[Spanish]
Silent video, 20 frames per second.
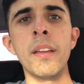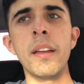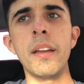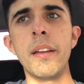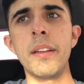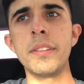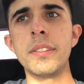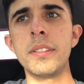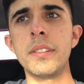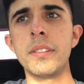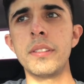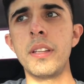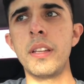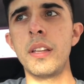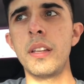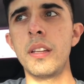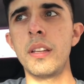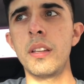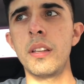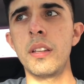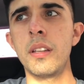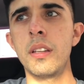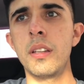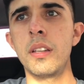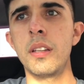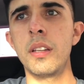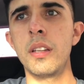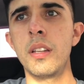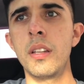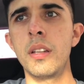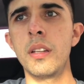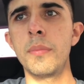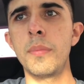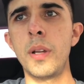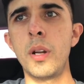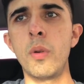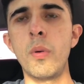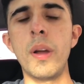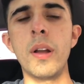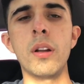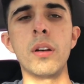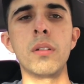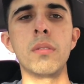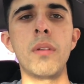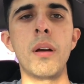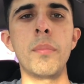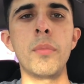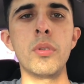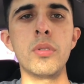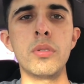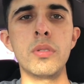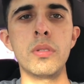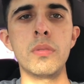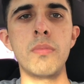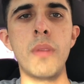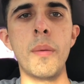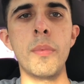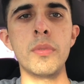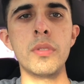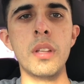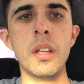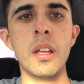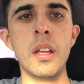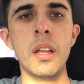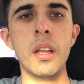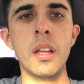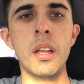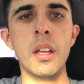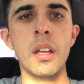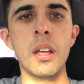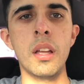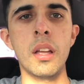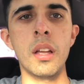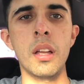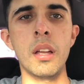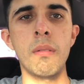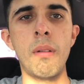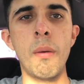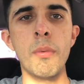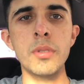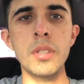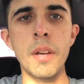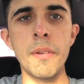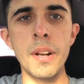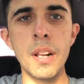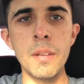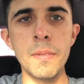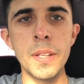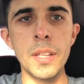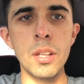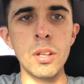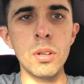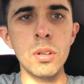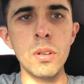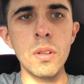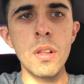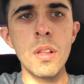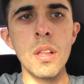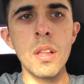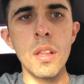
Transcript: Este, pero bueno, vamos, vamos a, vamos a ver el video